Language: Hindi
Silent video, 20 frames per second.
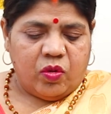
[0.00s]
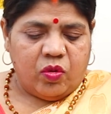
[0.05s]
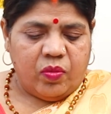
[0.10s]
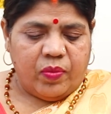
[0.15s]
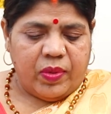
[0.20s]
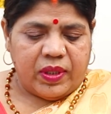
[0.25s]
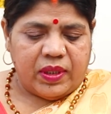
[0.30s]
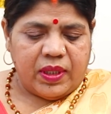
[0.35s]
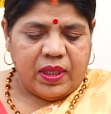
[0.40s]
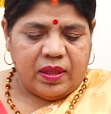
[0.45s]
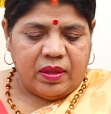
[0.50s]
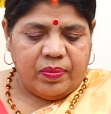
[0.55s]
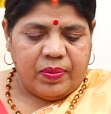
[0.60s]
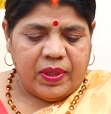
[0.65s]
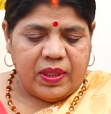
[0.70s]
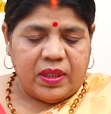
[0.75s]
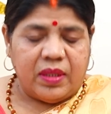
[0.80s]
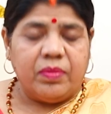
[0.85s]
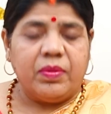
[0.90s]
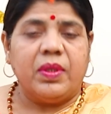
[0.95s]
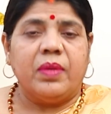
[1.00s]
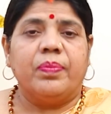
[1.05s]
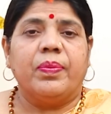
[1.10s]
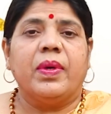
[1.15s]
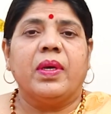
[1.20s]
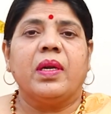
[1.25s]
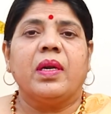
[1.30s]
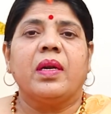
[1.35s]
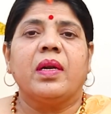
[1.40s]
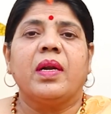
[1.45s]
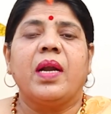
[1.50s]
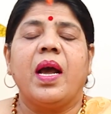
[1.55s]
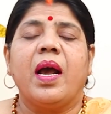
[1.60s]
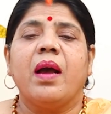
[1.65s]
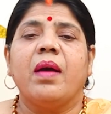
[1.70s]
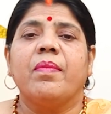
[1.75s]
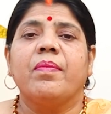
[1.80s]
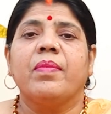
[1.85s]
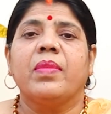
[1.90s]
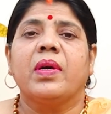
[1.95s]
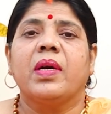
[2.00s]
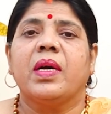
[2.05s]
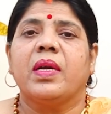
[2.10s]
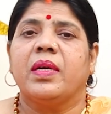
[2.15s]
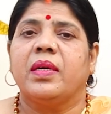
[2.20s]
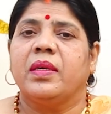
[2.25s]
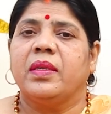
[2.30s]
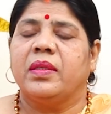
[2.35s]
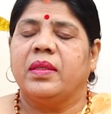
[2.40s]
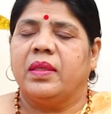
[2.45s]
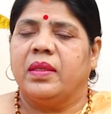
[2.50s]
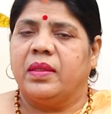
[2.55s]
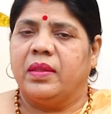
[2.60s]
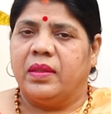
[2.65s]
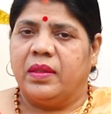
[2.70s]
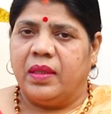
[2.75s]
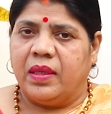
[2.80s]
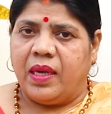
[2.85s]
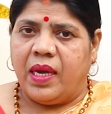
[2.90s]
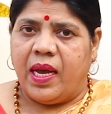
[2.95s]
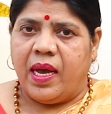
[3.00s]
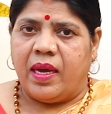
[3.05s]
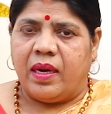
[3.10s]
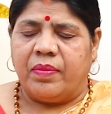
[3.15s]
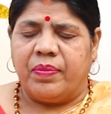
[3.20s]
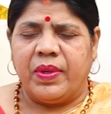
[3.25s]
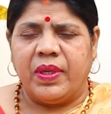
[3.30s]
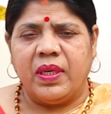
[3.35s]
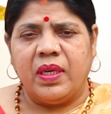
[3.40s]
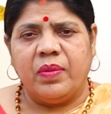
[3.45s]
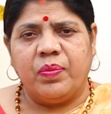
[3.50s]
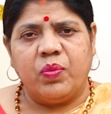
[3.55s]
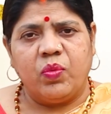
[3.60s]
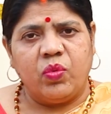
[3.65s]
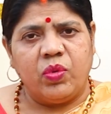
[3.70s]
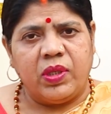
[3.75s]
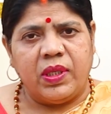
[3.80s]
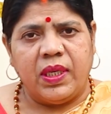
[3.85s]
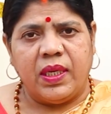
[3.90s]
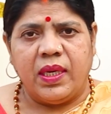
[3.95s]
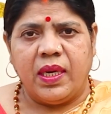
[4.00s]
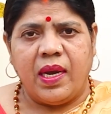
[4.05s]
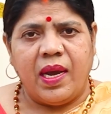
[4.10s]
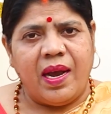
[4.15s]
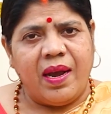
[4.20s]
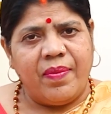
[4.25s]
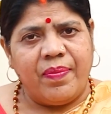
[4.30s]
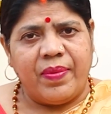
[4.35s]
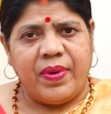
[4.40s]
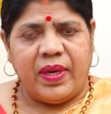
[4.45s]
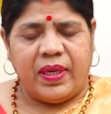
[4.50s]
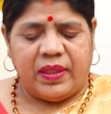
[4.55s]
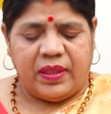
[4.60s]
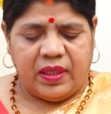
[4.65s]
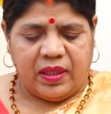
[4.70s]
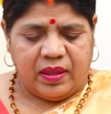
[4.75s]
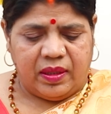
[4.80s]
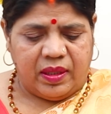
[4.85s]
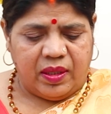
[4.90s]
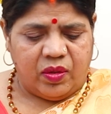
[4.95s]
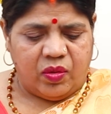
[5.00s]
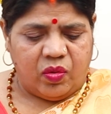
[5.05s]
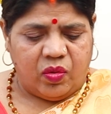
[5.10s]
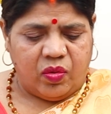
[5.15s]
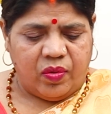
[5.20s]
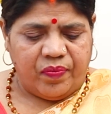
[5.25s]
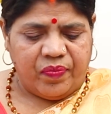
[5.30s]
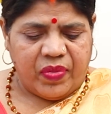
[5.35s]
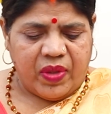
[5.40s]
तो बसंत पंचमी पर नामकरण संस्कार बिना पूछे आप कर सकते हो